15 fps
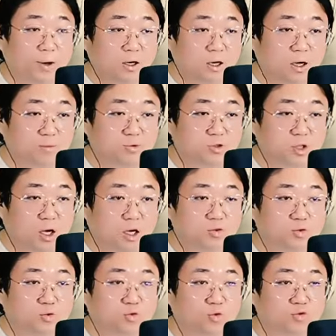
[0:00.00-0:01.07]
빨라 밑에
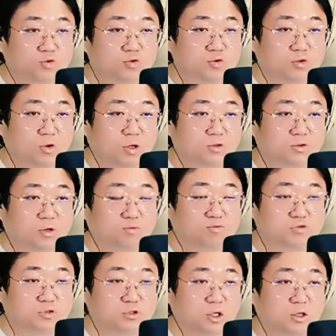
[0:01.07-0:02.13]
안으로 동굴로 들어가는 거랑
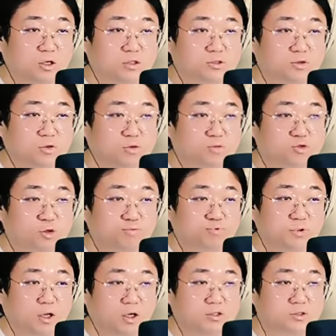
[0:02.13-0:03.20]
무슨 차이가 있어 여기 뭐
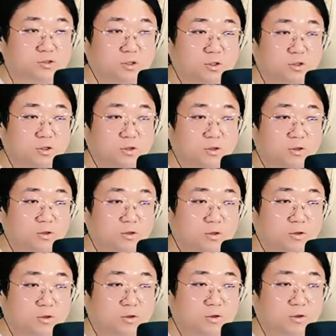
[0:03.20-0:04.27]
점프대가 있어?
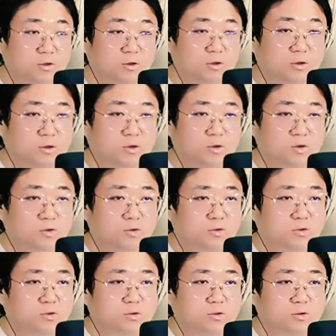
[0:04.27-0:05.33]
아니 사다리 타는
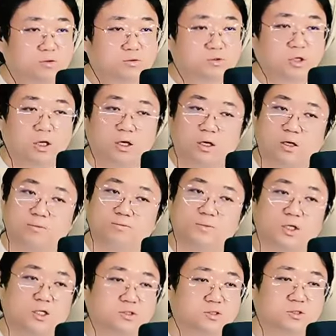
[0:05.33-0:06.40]
시간 단축
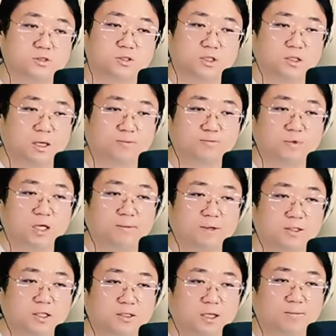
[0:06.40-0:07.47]
가능하잖아요 진짜
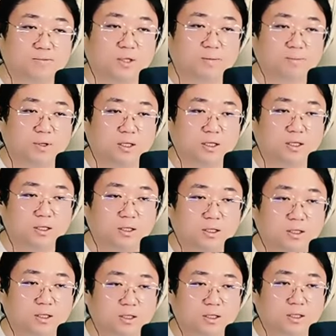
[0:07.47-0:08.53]
답답하다 답답해
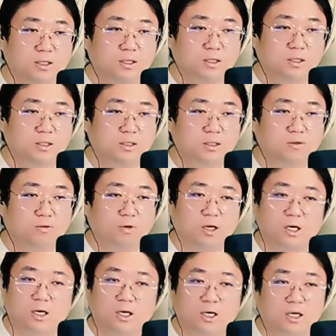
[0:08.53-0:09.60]
그러니까 너무 답답해
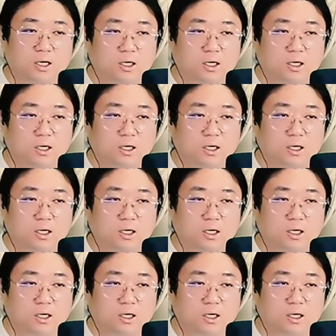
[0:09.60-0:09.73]
와...